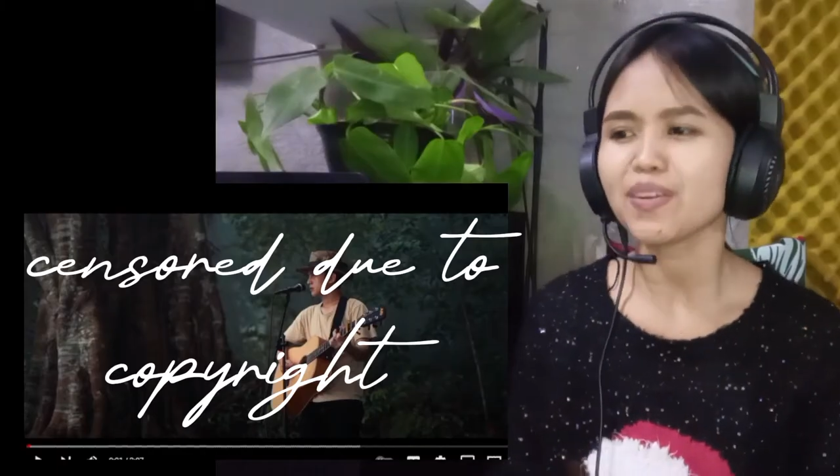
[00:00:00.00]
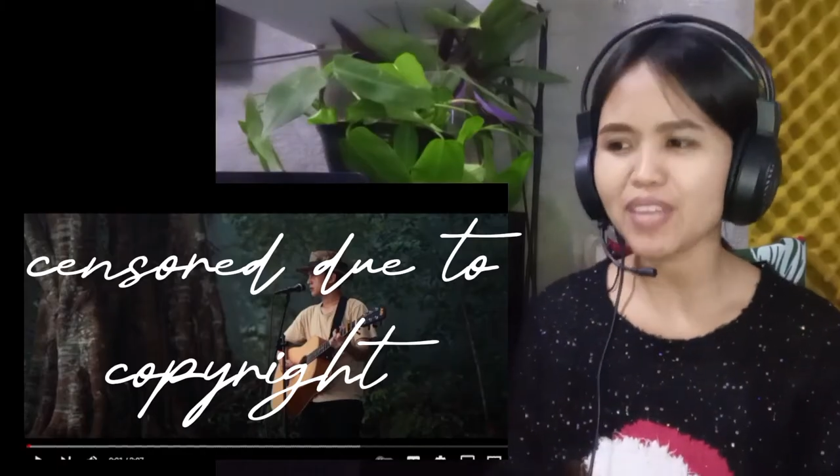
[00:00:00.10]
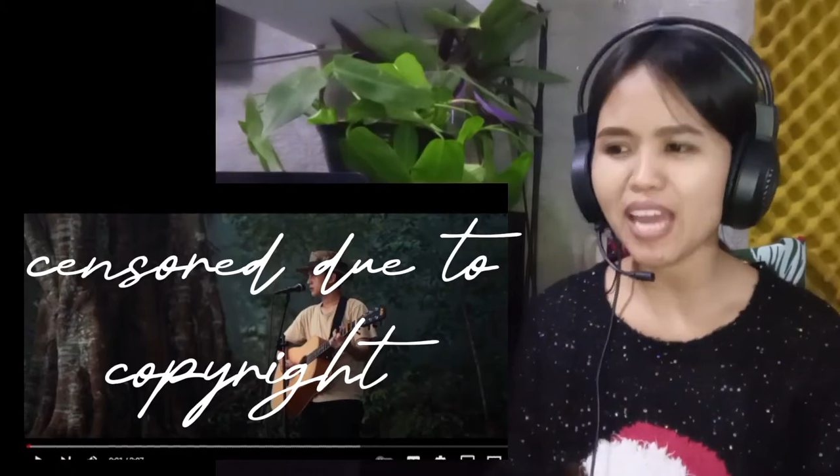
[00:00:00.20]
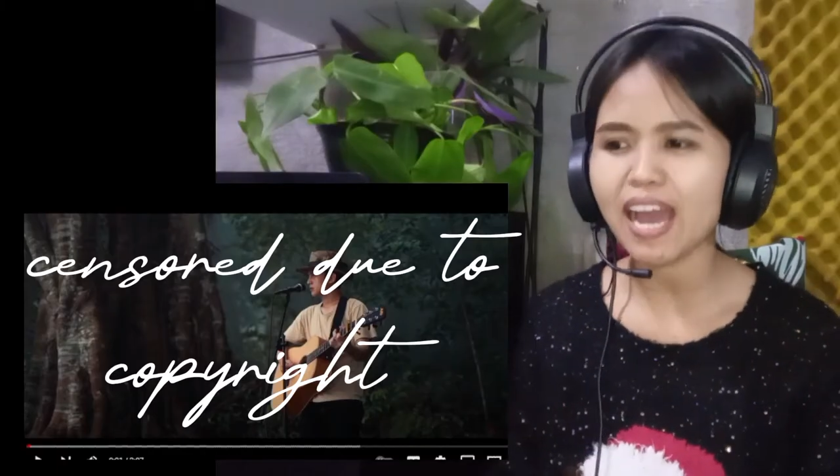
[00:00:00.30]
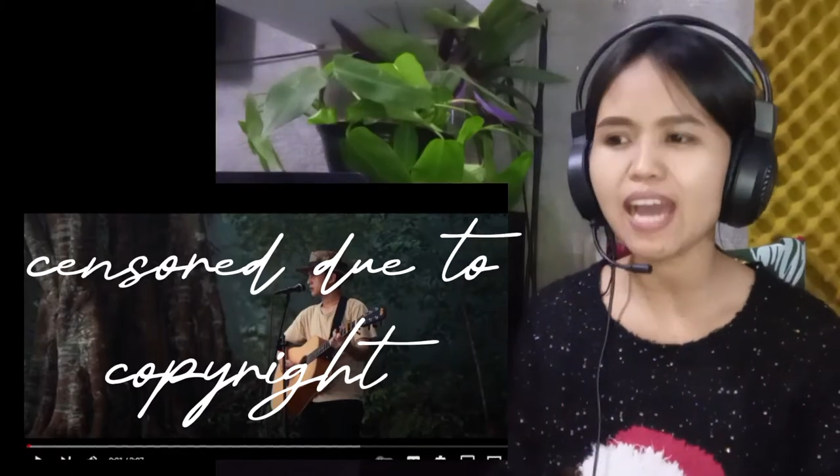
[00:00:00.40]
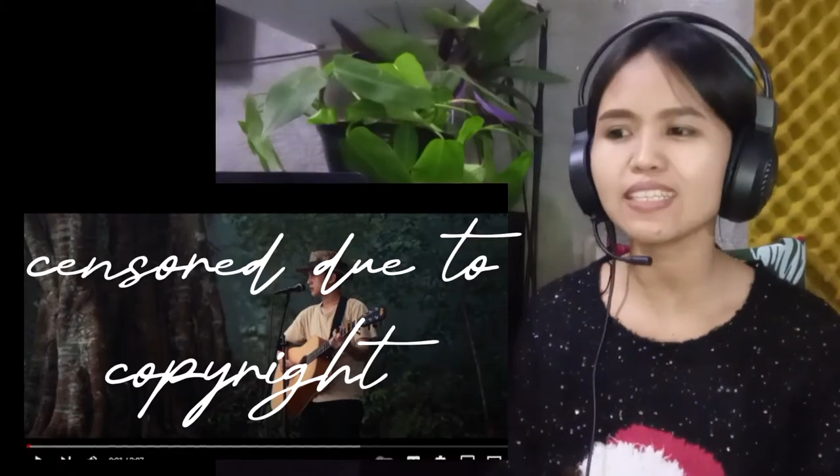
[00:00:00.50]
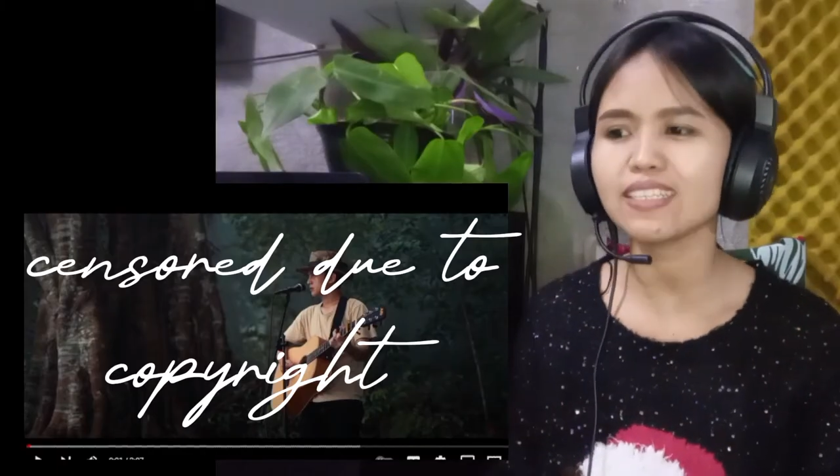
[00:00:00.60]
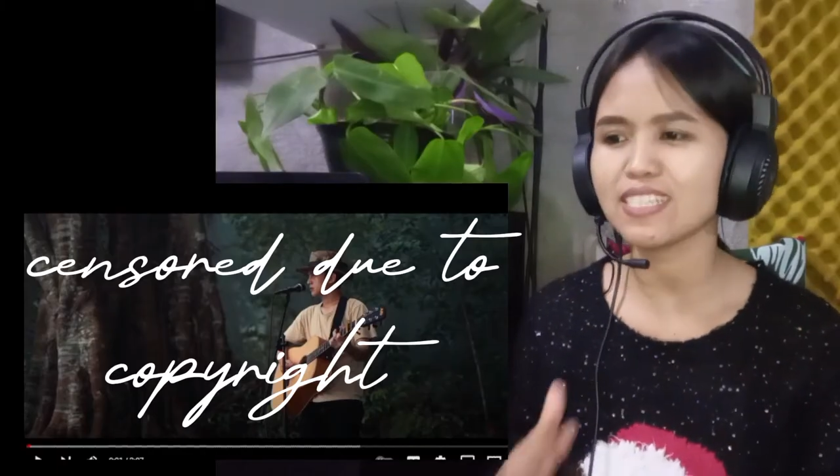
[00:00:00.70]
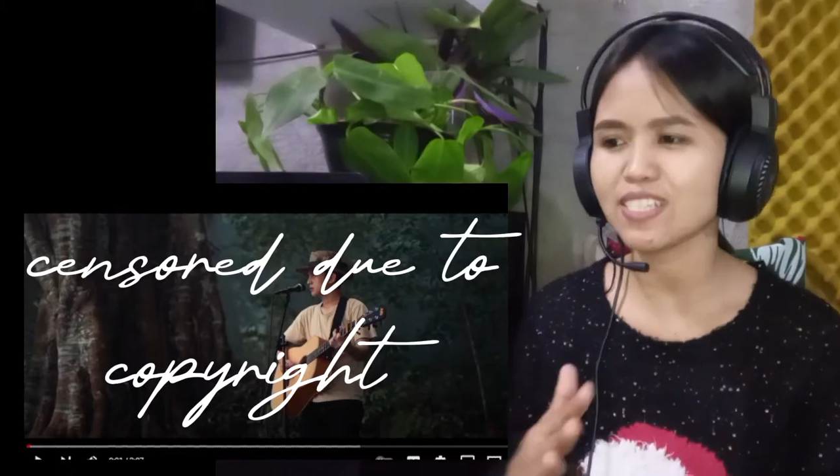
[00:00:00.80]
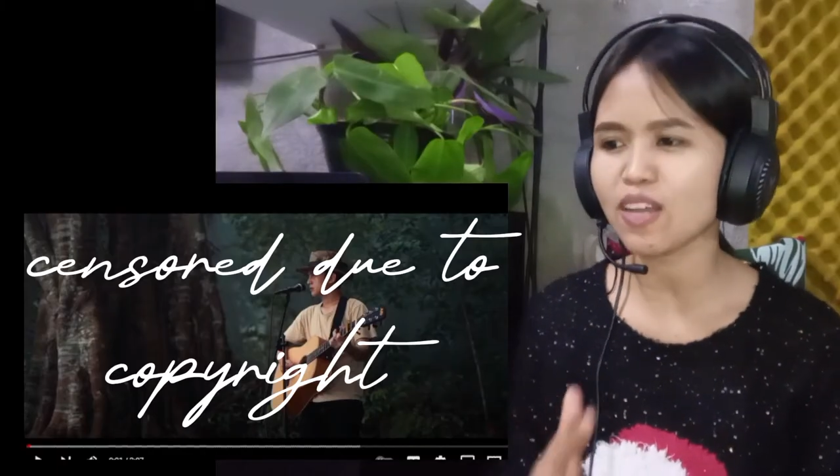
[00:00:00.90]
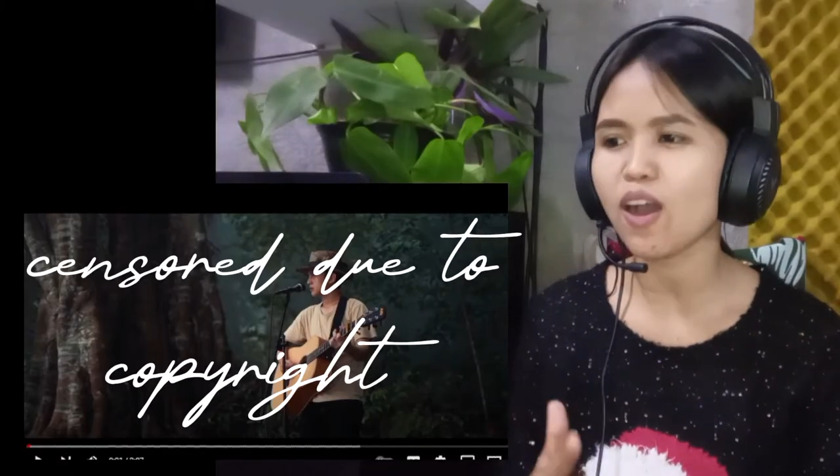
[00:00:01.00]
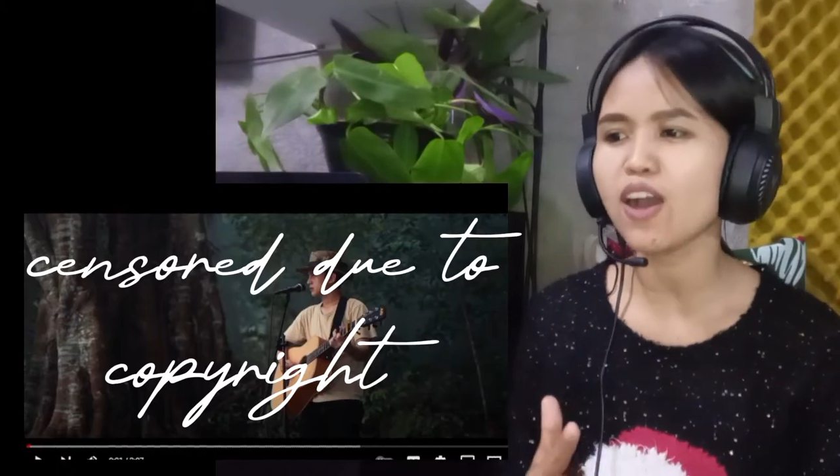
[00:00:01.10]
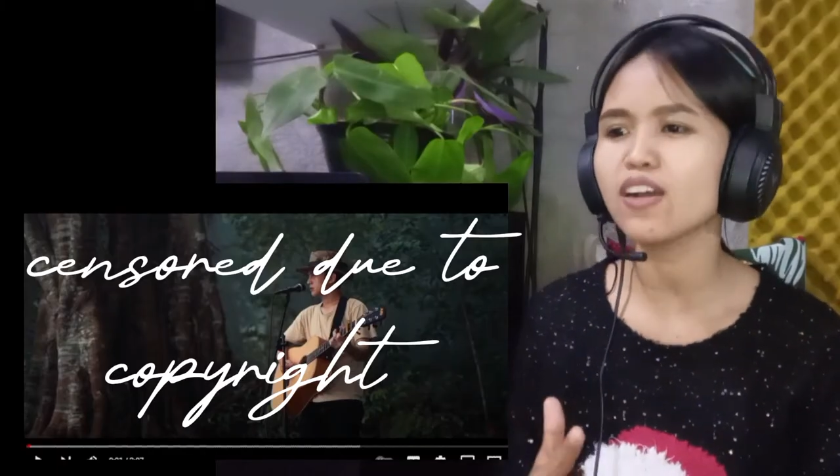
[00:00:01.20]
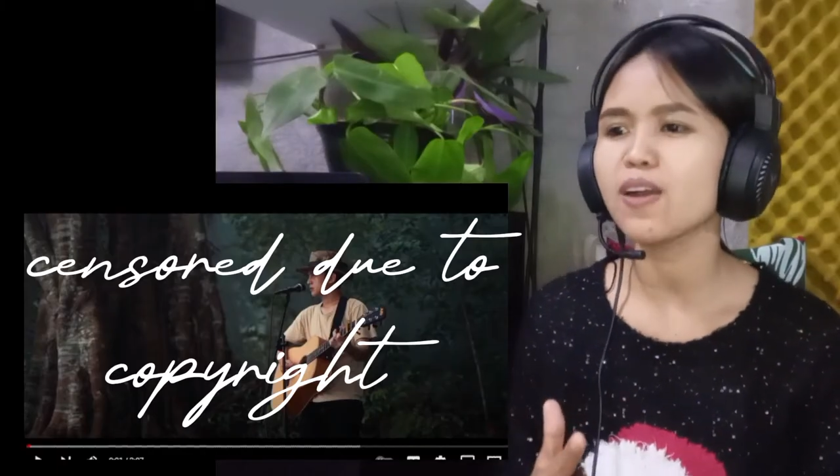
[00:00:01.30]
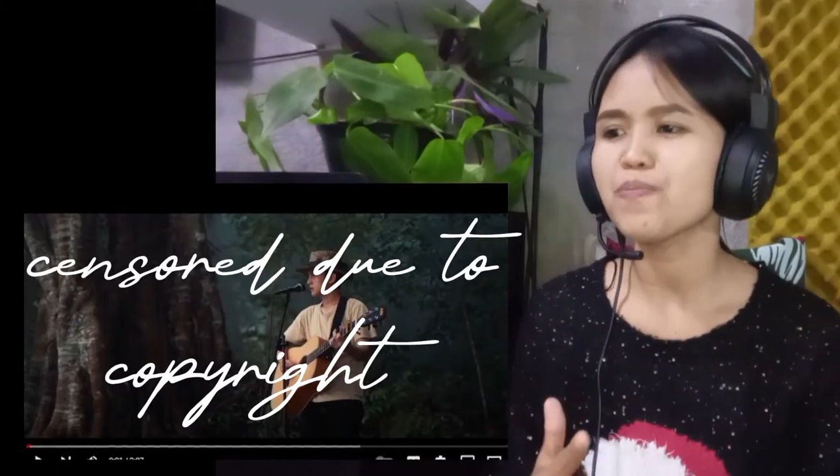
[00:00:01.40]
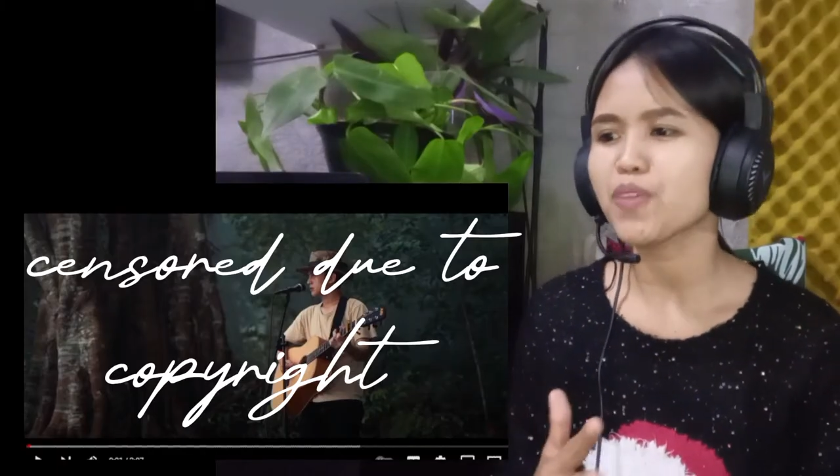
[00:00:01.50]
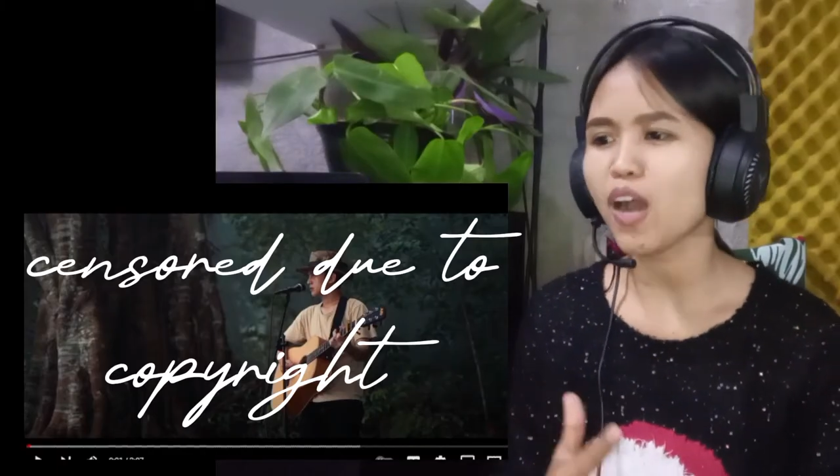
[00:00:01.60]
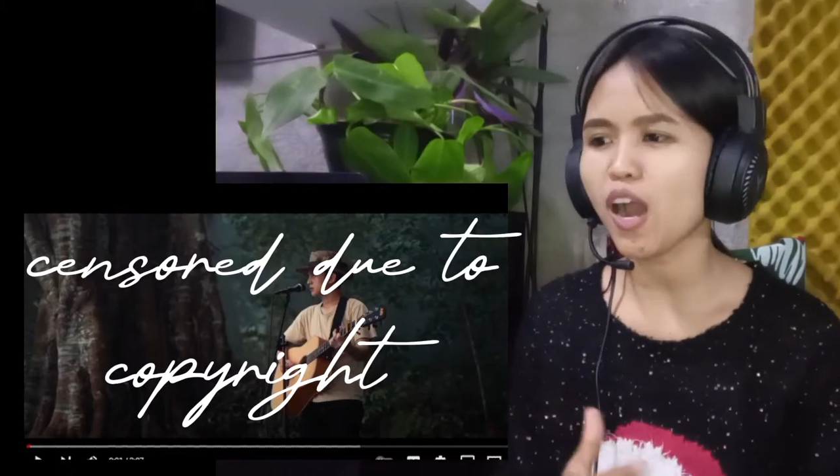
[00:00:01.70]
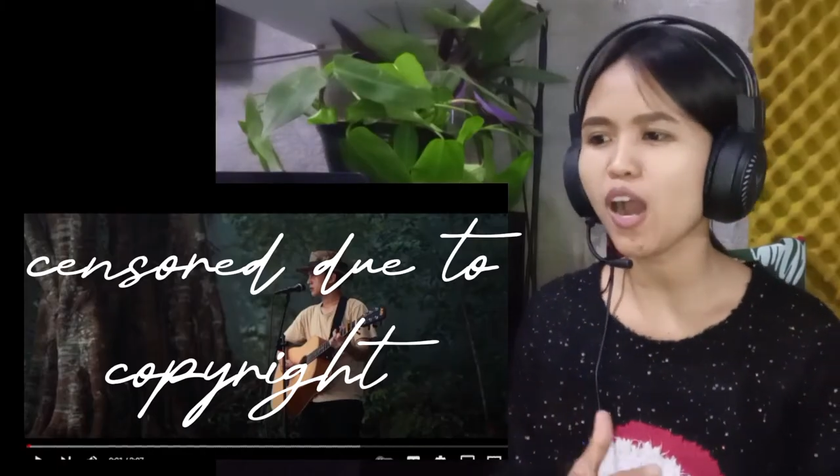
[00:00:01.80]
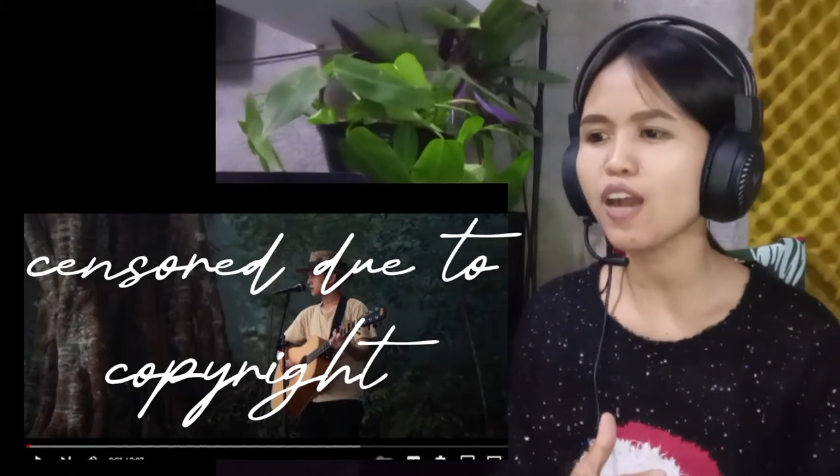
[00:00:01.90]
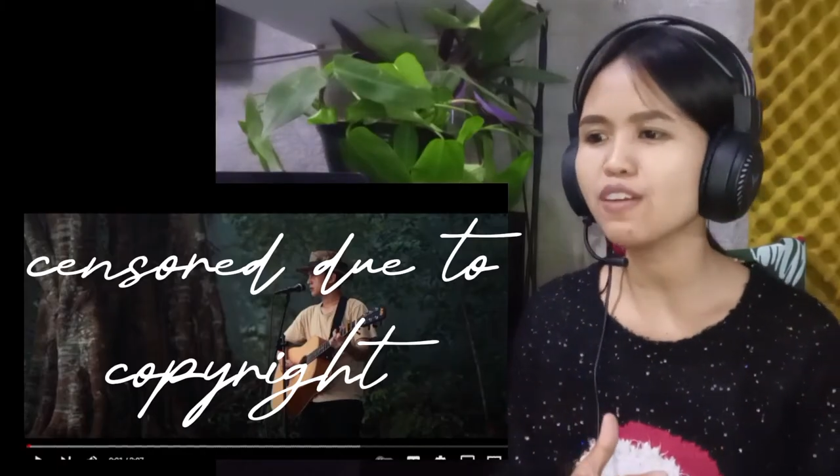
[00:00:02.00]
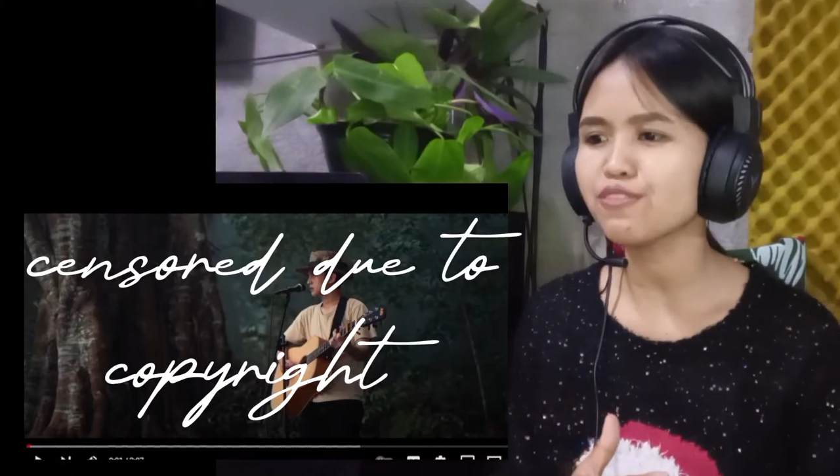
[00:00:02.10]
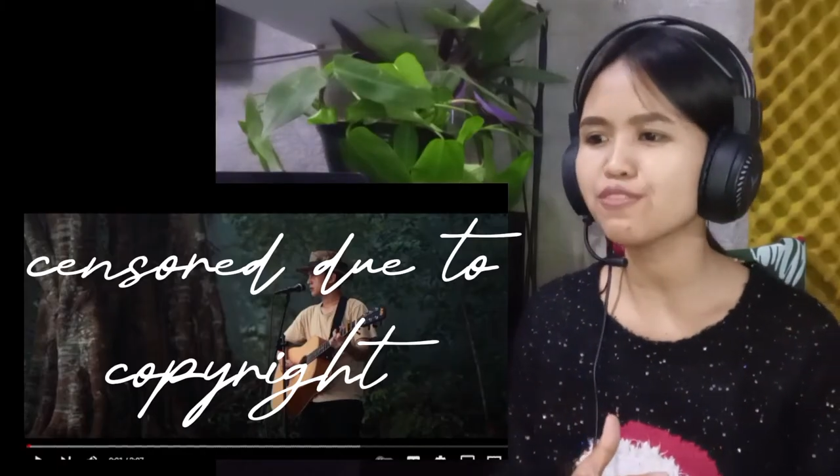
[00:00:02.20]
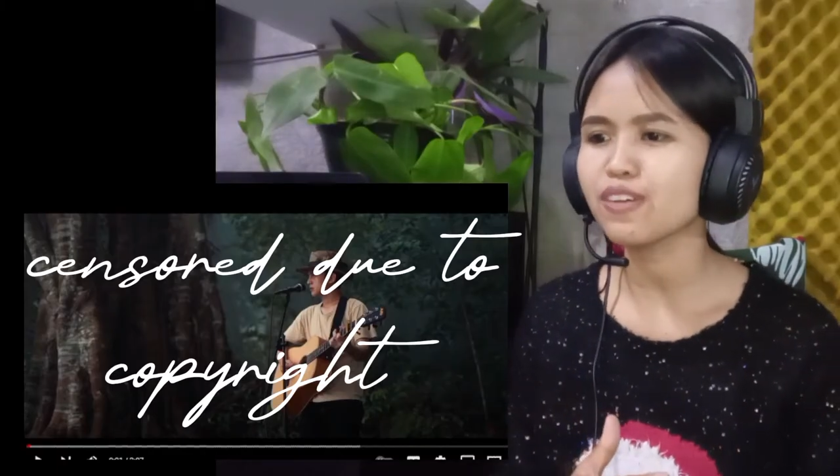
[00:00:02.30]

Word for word: react the song of